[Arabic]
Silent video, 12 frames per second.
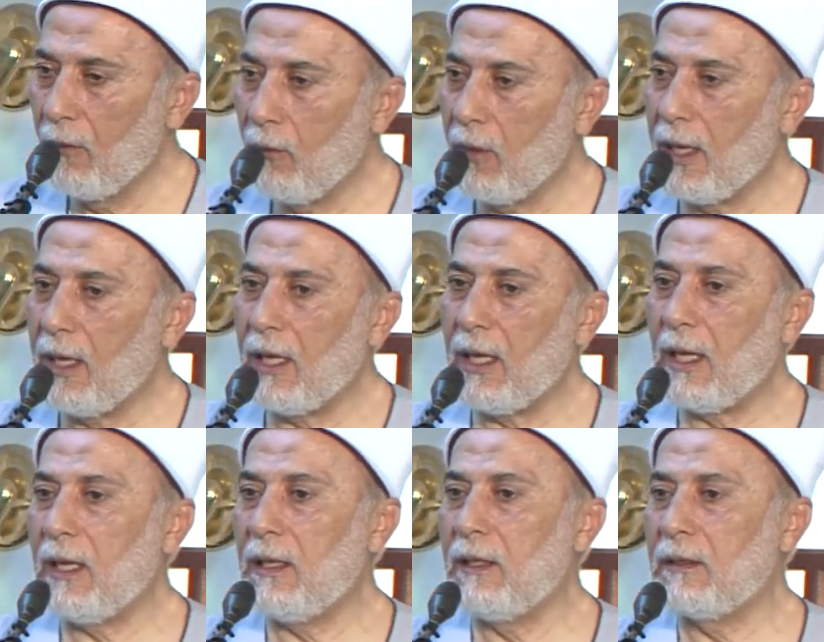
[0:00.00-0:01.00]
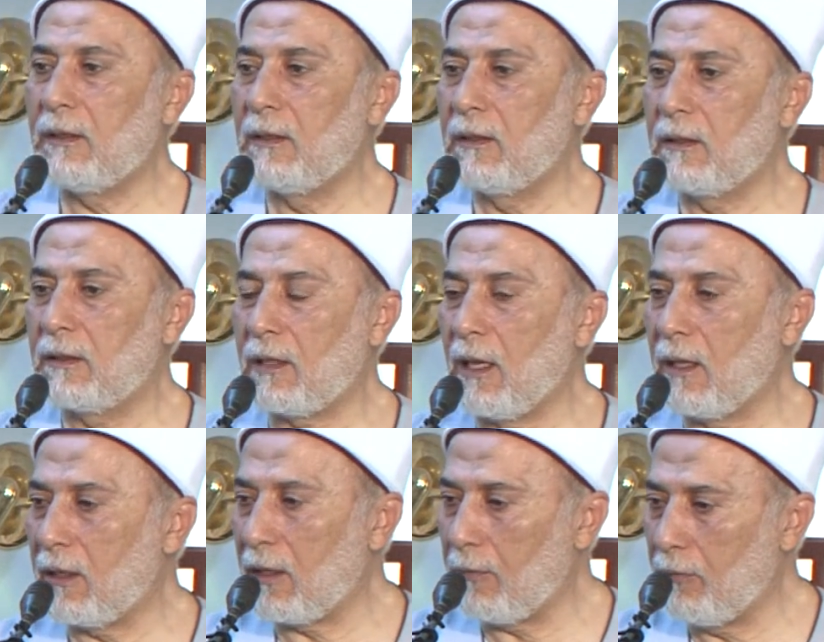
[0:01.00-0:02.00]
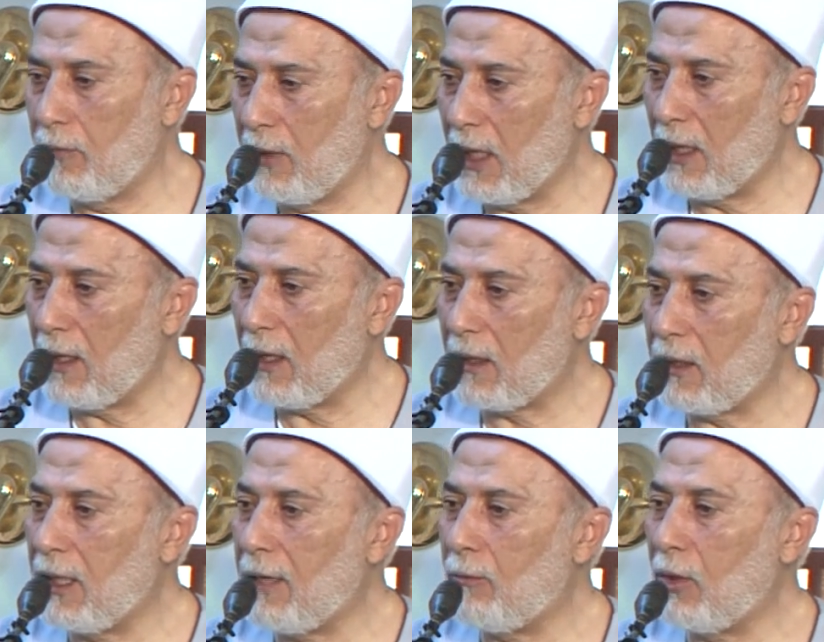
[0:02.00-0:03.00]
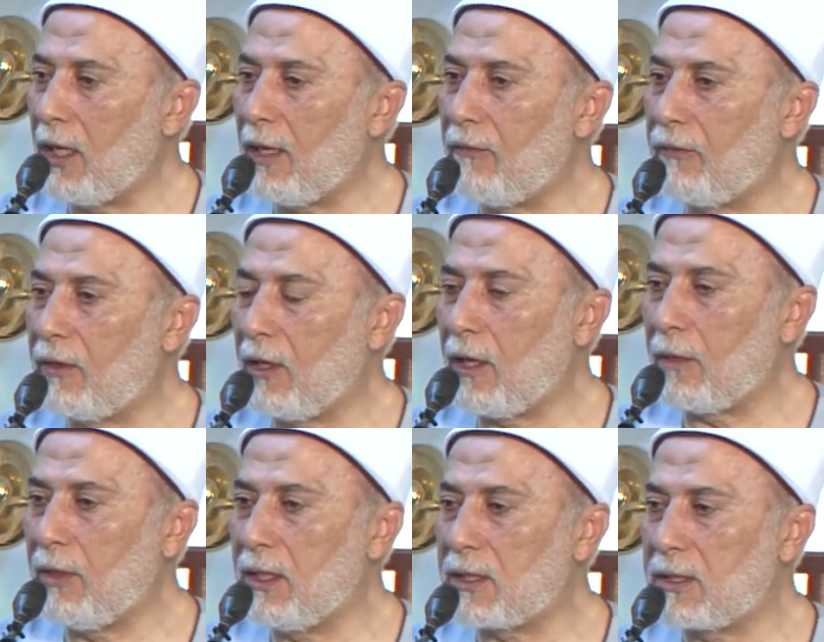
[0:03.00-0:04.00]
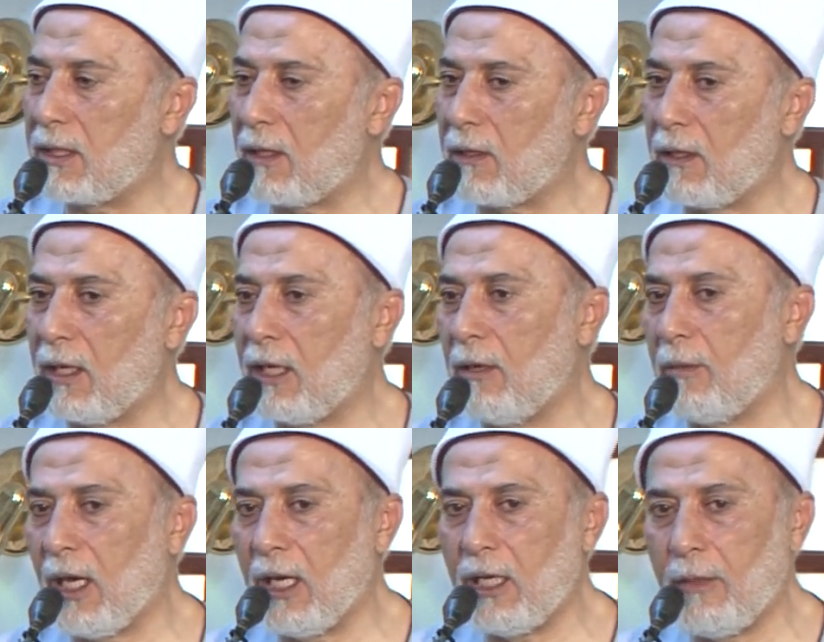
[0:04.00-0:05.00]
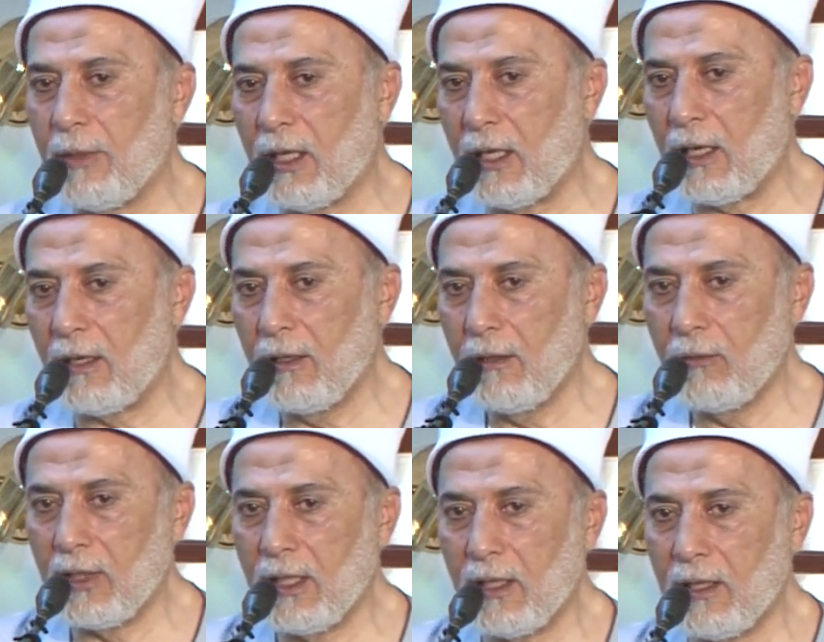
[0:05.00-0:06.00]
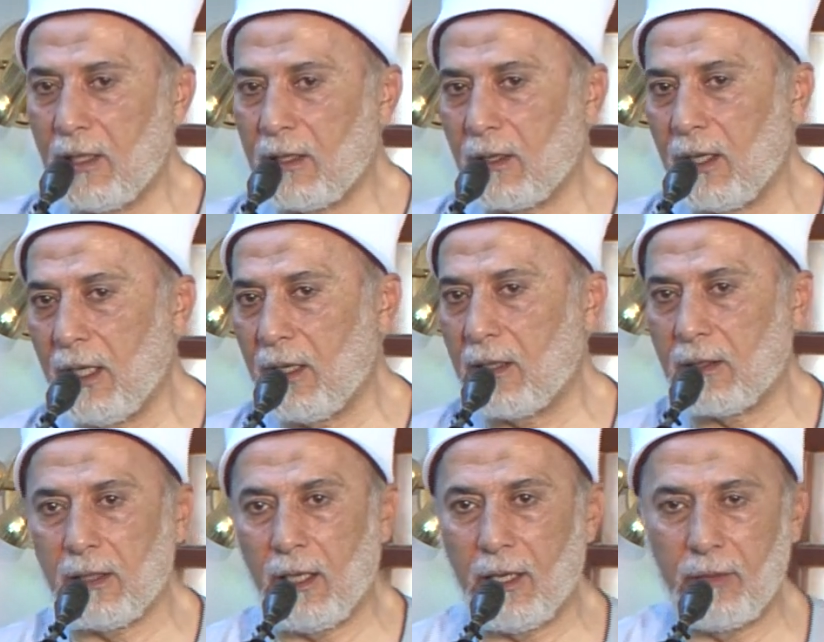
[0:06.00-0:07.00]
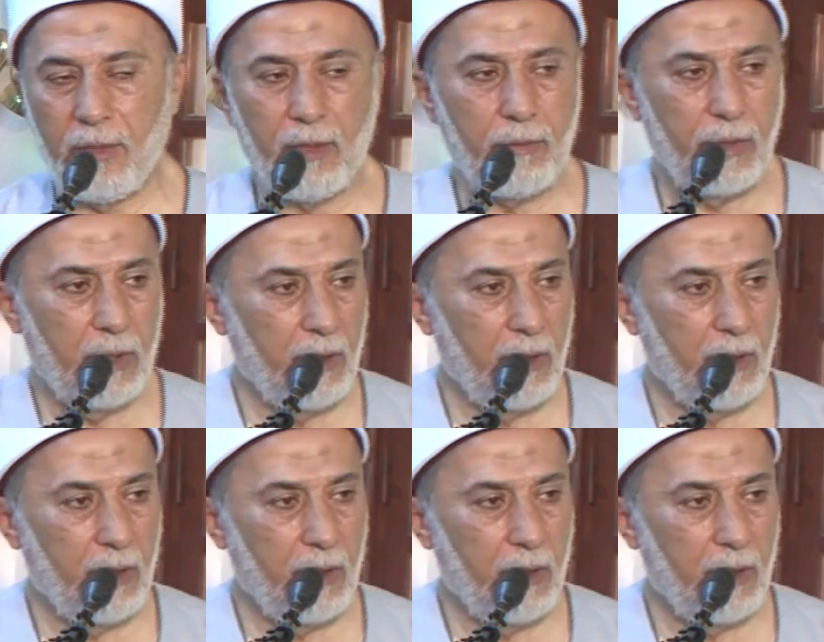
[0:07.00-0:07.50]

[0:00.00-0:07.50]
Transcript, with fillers: ولا تنضب الأقلام والأفكار من استخراج المعاني منها وهي ذكرى هجرة الحبيب